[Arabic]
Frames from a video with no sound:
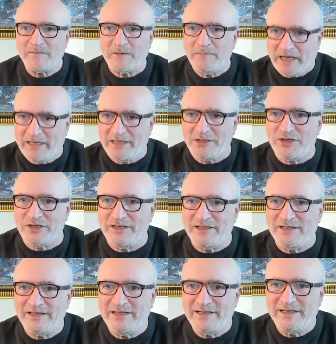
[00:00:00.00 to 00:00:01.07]
معلش
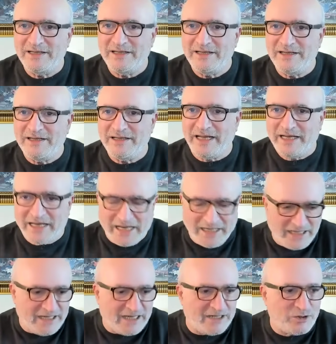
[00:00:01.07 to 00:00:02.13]
يعني
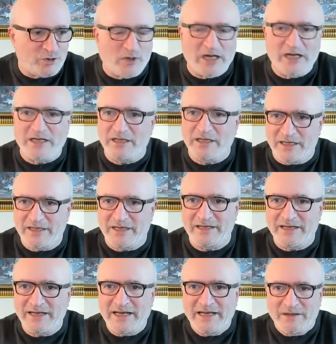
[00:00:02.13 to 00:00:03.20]
خلينا شوي
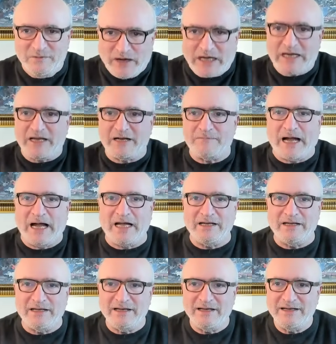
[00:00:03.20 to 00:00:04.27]
نفكر
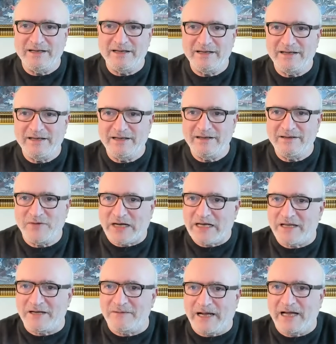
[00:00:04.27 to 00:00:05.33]
بعقل
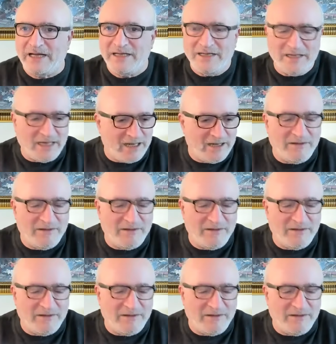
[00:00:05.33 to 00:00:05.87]
فكر بعقل